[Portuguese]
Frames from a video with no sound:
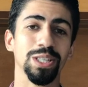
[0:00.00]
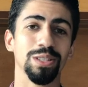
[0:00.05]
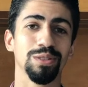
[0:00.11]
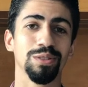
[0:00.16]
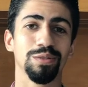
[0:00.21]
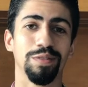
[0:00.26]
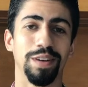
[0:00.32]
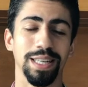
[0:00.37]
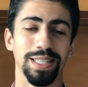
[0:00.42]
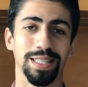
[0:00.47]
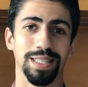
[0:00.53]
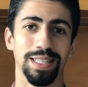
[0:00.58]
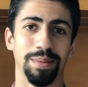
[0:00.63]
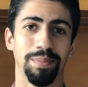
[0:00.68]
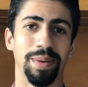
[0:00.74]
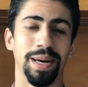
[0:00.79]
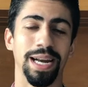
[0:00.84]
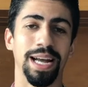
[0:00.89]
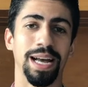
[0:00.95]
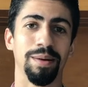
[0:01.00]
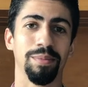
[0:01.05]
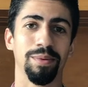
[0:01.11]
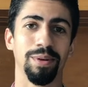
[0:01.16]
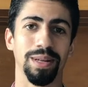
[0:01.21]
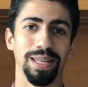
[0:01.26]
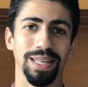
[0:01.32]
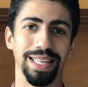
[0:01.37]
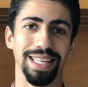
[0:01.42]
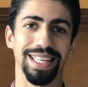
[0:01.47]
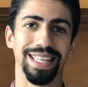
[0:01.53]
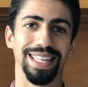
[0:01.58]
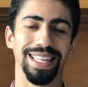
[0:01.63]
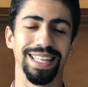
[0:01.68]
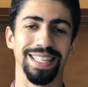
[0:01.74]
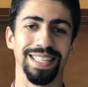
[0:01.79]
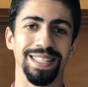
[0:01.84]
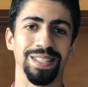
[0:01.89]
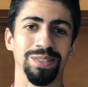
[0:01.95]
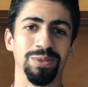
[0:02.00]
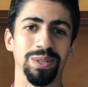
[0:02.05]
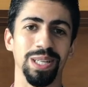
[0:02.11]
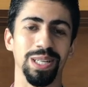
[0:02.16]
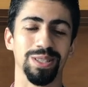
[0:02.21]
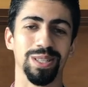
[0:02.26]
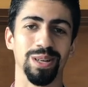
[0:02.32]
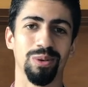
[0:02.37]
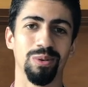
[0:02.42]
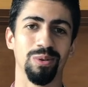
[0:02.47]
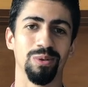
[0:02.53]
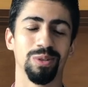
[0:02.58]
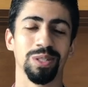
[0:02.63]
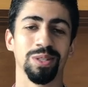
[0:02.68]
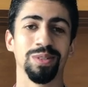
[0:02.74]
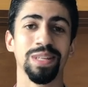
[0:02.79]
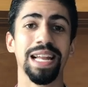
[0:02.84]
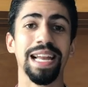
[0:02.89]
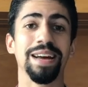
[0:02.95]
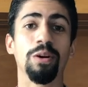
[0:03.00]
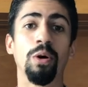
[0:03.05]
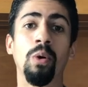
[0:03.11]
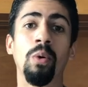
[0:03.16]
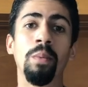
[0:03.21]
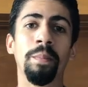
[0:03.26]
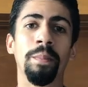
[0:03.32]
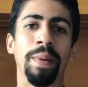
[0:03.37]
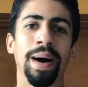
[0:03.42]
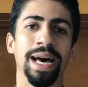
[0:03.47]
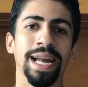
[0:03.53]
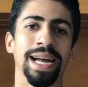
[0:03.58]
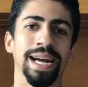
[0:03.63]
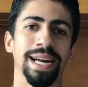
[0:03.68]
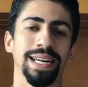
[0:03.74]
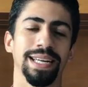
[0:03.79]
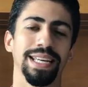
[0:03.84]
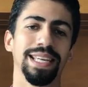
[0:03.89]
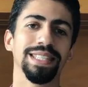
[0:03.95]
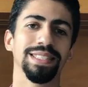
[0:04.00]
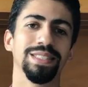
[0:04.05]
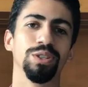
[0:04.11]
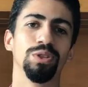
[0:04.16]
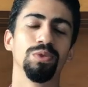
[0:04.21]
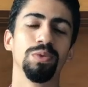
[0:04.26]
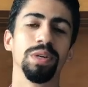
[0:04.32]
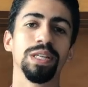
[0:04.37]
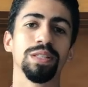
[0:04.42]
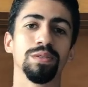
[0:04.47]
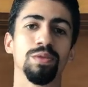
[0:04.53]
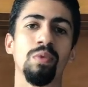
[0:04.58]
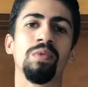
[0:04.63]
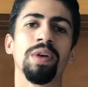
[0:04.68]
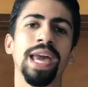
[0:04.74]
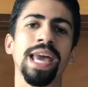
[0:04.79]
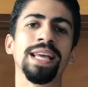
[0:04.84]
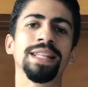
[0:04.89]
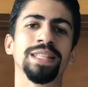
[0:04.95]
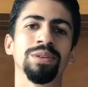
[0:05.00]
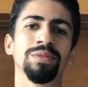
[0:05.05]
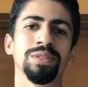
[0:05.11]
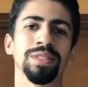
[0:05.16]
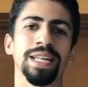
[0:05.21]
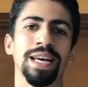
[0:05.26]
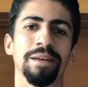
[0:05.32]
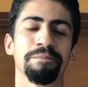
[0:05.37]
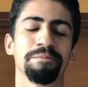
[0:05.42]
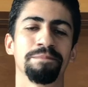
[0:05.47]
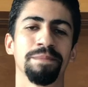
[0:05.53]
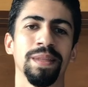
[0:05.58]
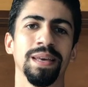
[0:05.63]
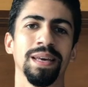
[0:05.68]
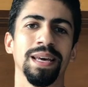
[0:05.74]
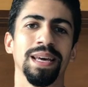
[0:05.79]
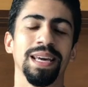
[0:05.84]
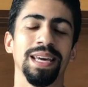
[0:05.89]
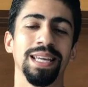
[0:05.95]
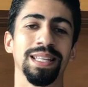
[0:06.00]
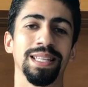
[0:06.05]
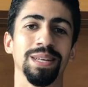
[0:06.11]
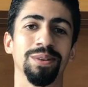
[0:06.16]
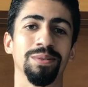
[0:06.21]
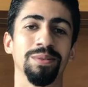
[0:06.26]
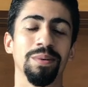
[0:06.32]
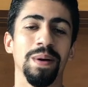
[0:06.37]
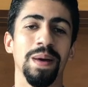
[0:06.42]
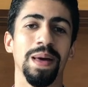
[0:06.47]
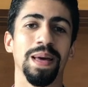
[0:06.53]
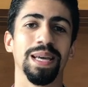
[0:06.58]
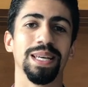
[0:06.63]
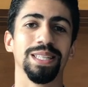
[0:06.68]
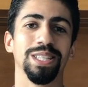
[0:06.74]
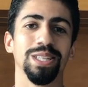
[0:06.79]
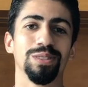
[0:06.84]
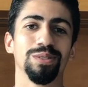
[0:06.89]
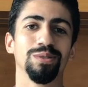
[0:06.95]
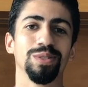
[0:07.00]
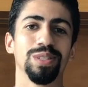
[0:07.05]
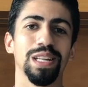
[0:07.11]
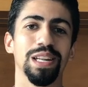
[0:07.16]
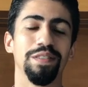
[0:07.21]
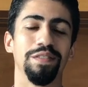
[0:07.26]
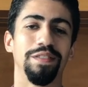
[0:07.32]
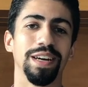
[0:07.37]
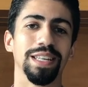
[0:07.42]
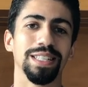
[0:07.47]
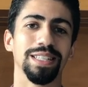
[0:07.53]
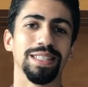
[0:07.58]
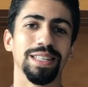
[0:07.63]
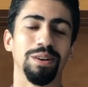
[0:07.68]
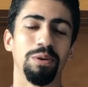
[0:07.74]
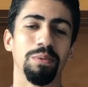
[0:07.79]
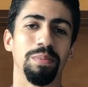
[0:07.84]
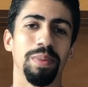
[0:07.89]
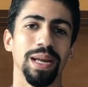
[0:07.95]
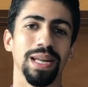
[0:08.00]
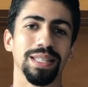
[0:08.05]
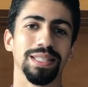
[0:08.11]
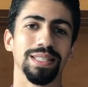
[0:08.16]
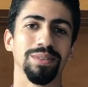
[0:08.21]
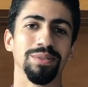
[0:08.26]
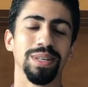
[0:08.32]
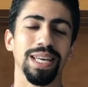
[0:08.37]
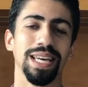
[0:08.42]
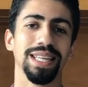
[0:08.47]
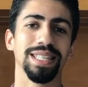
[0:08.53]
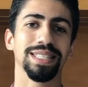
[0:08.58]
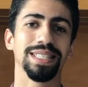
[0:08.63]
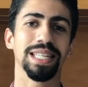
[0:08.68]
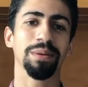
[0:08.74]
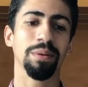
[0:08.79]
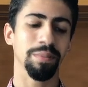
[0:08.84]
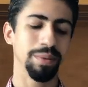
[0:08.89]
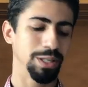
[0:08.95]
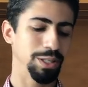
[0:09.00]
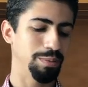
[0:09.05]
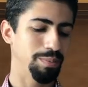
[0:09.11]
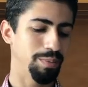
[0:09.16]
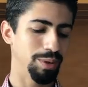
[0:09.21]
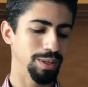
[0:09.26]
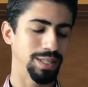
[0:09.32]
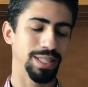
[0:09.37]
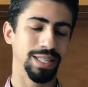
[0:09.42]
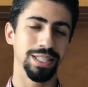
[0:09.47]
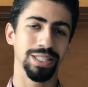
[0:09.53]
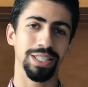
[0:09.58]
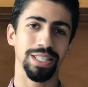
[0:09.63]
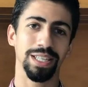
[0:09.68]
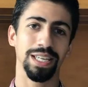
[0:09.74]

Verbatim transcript: Jesus faz nessa parábola, eh, no início da conclusão dele, é comparar esse juiz com quem Deus é. Então, Jesus ele faz essa comparação que é extremamente importante.